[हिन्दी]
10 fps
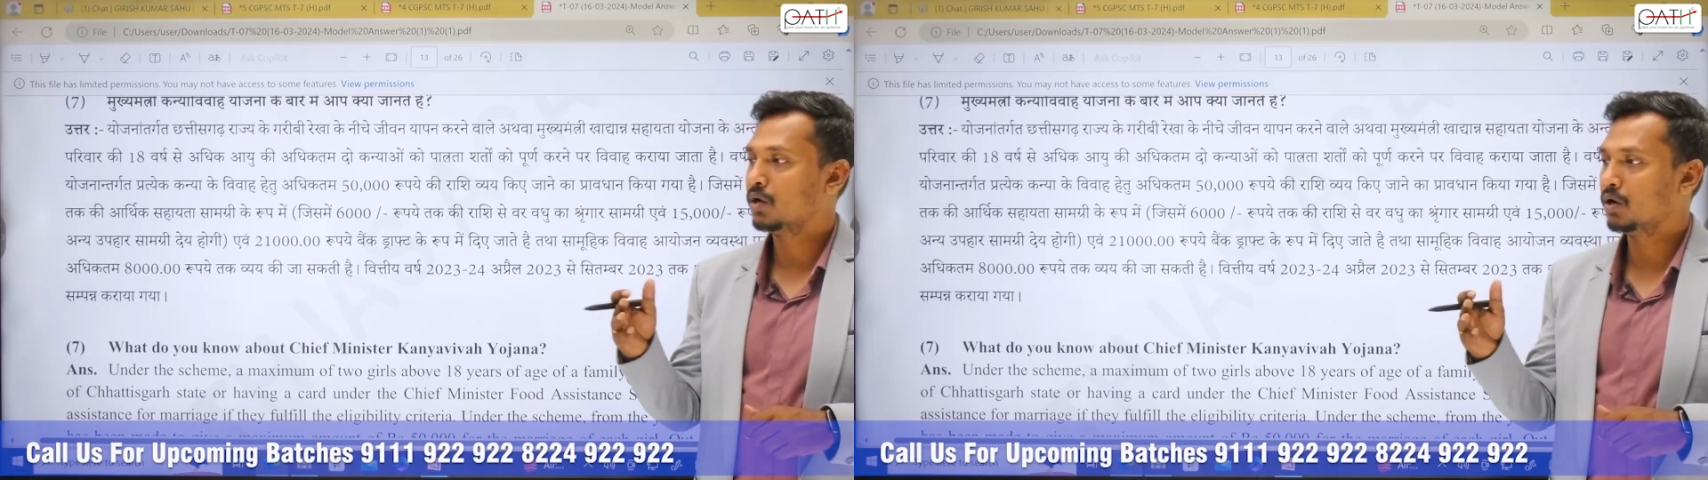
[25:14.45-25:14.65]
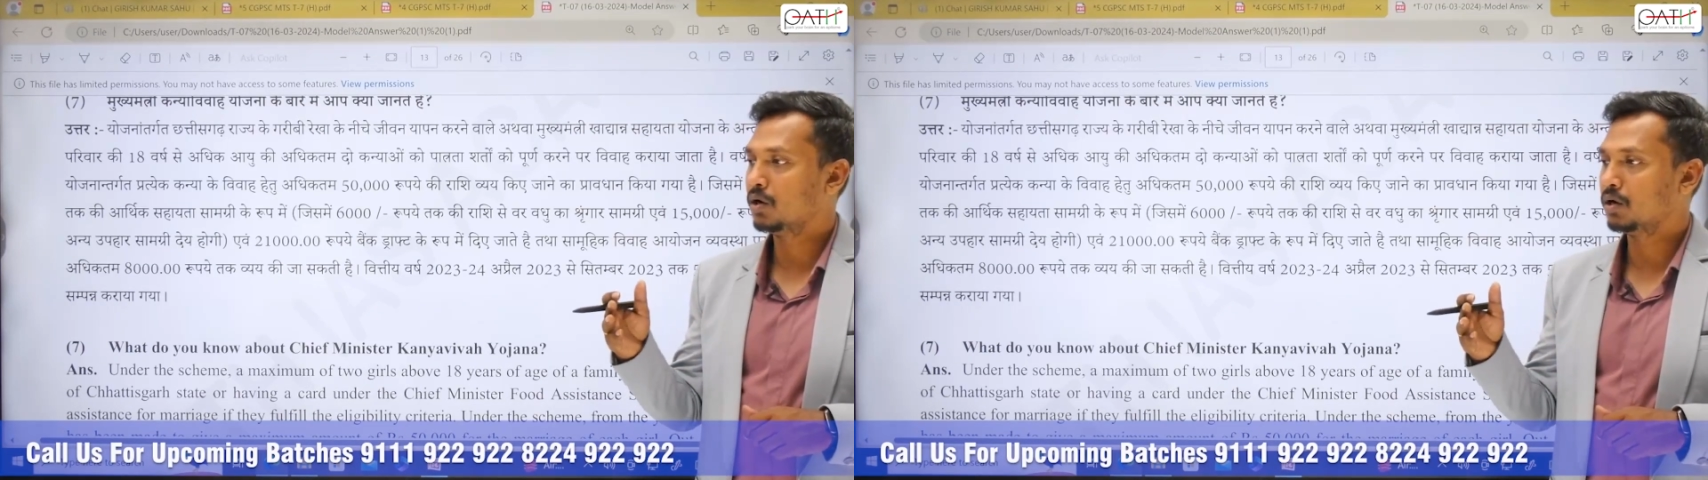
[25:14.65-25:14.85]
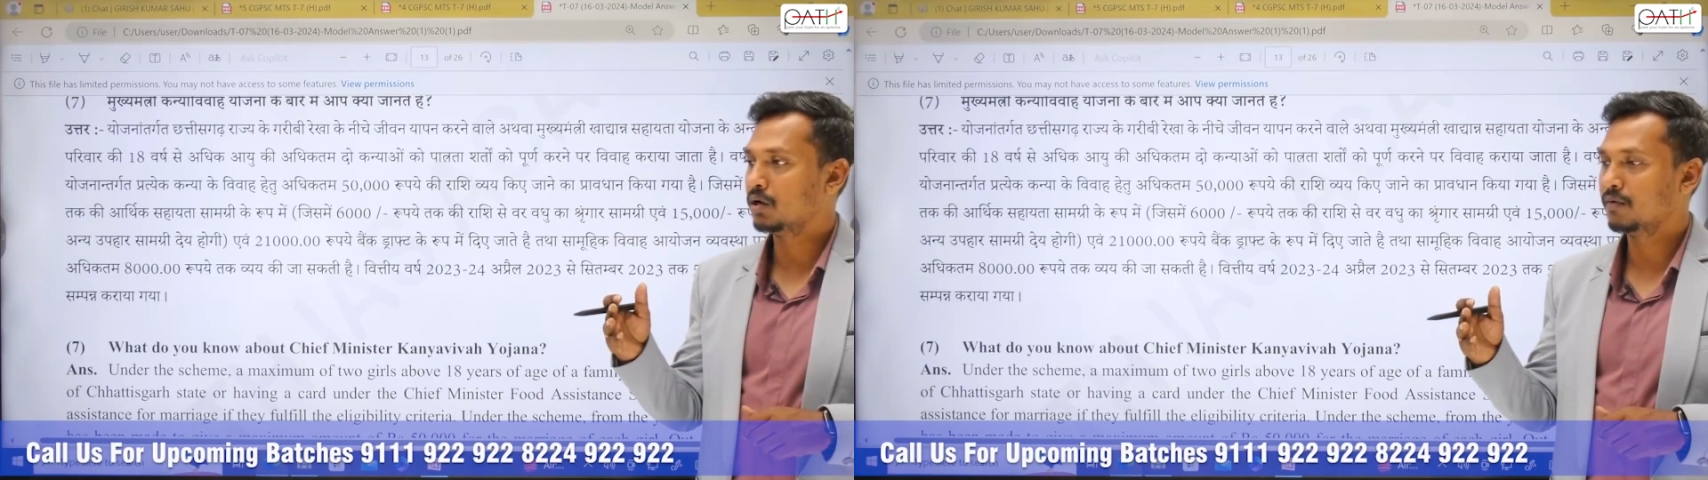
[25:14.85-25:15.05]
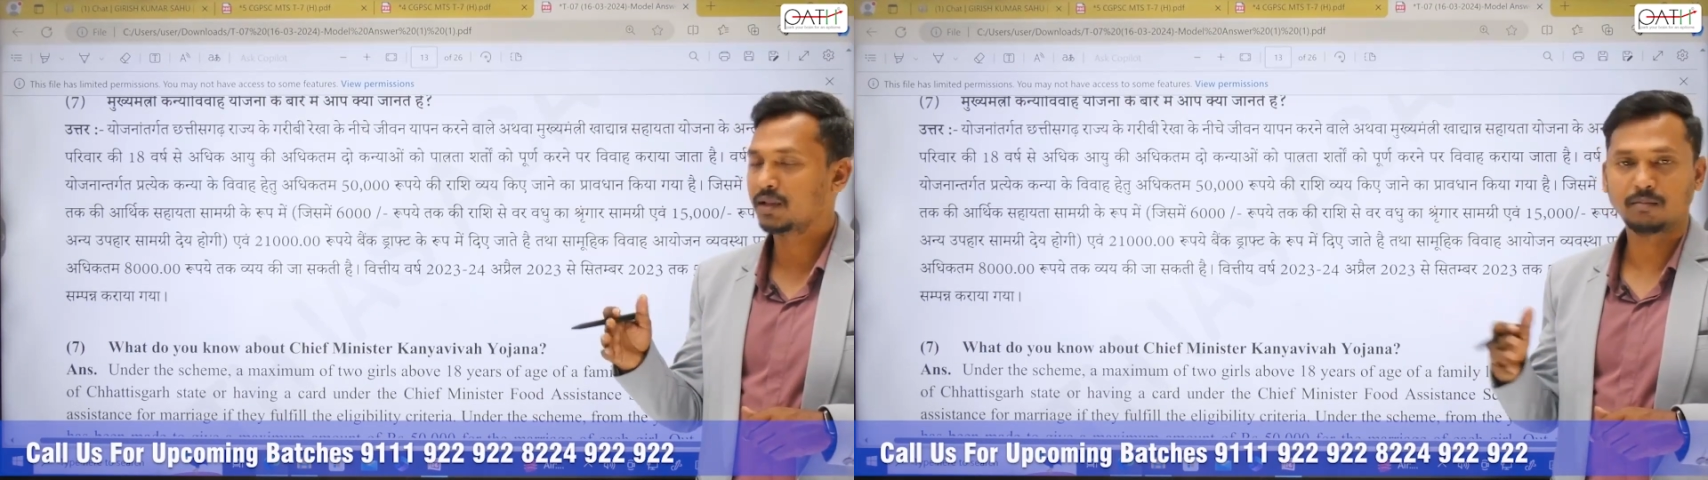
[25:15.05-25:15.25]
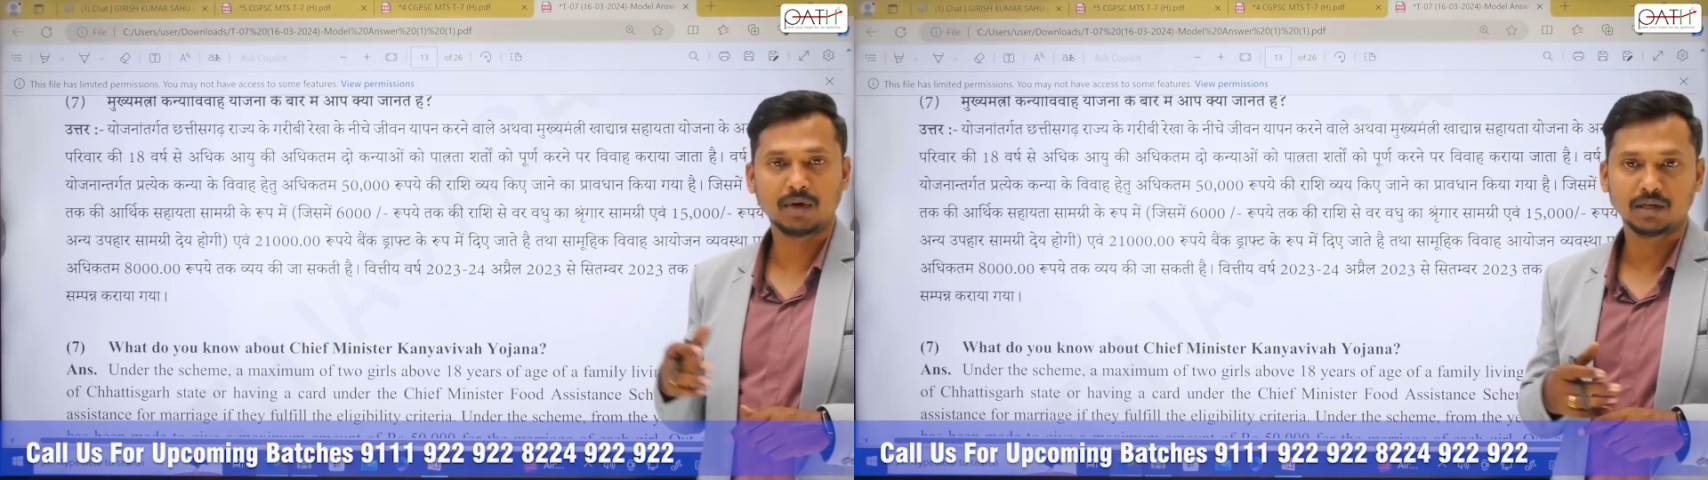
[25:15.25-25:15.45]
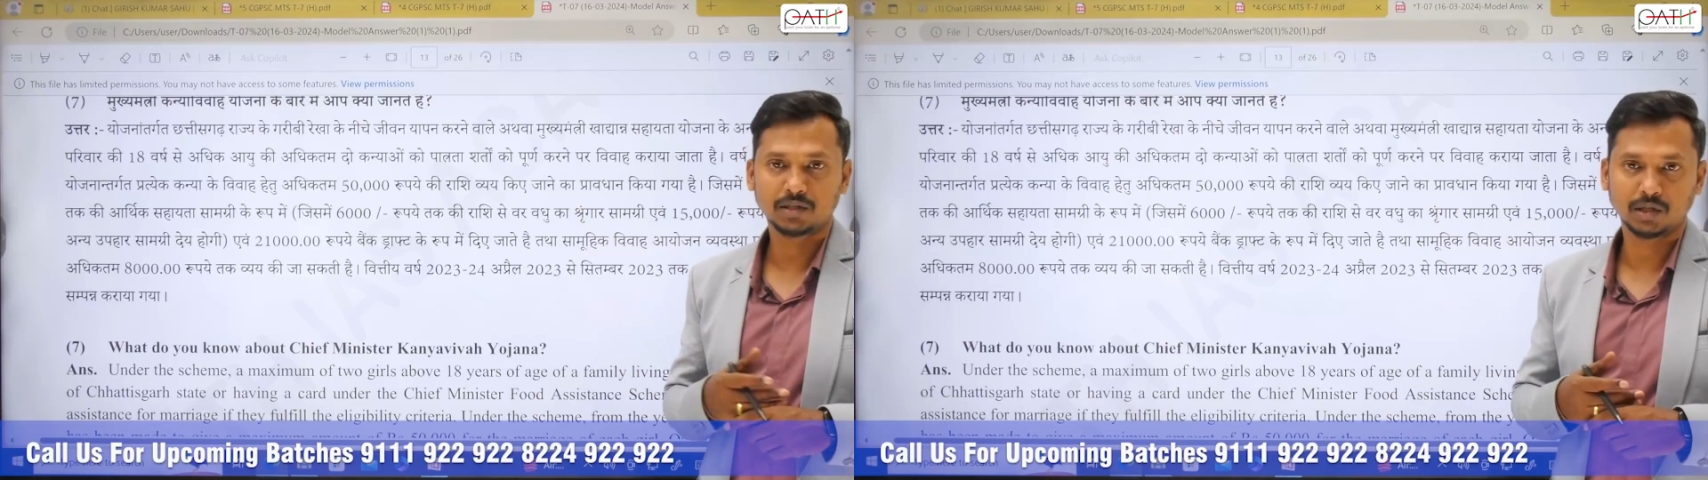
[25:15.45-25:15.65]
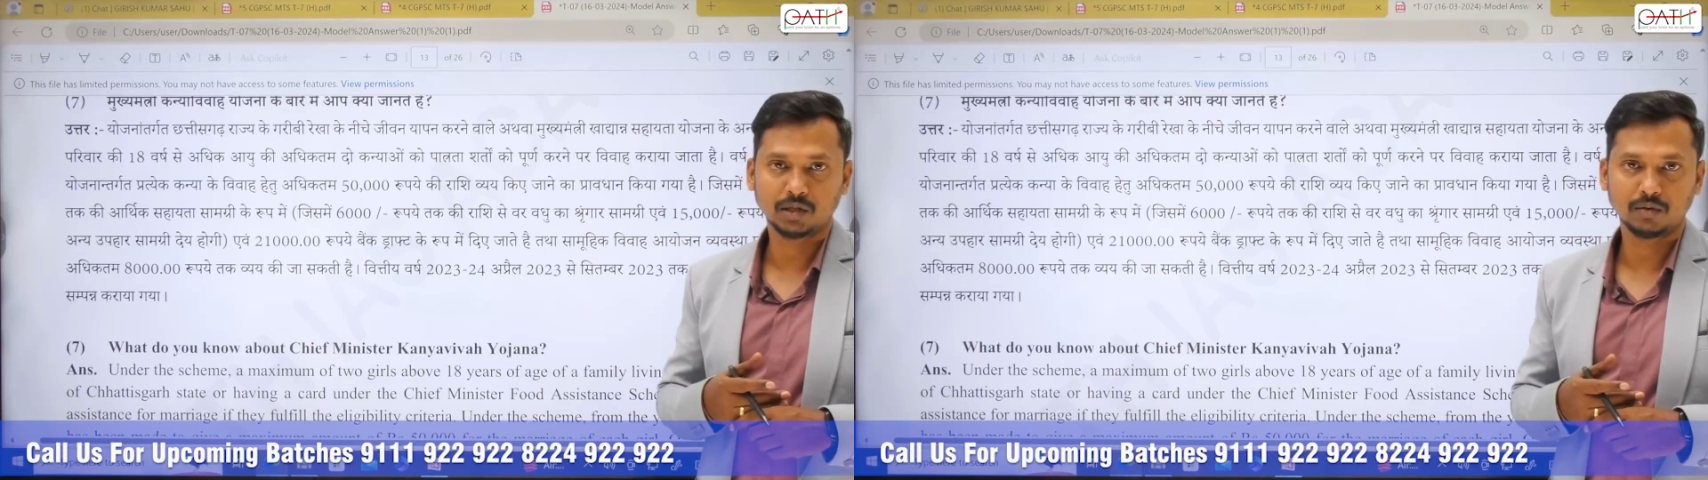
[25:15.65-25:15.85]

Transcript: और वर्तमान स्थिति